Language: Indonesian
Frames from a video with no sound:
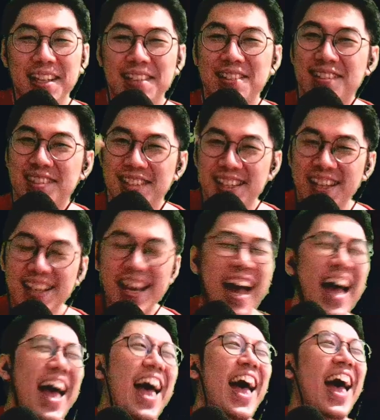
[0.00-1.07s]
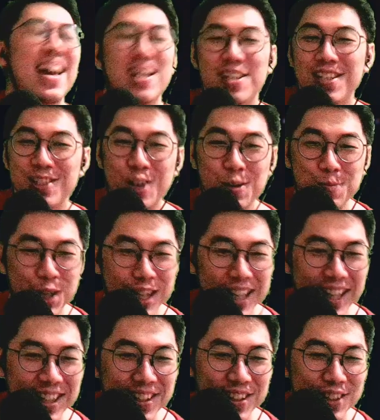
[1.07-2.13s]
Sih,
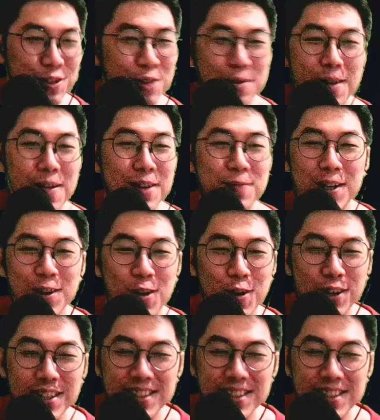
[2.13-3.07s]
sombong ya. Gue baru, baru hoki